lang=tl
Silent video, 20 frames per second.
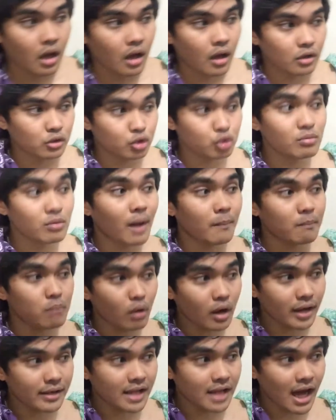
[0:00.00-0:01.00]
Tumakbo
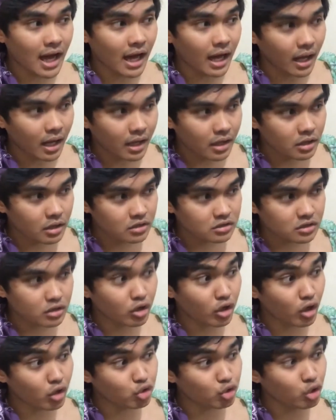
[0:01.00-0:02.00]
ka na.
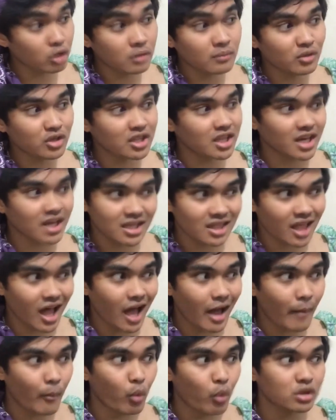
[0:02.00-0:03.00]
Siguraduhin mong di
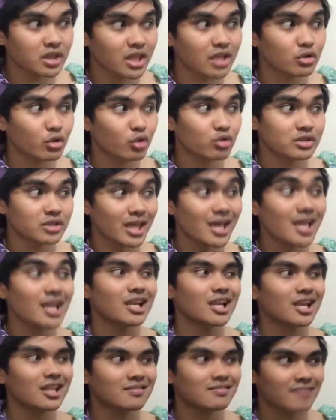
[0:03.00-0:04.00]
kita abutan, kundi
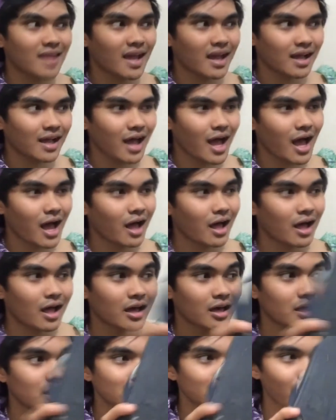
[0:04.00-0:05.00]
lintik ka.
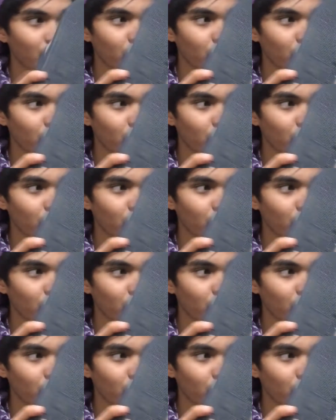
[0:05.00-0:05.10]
Kita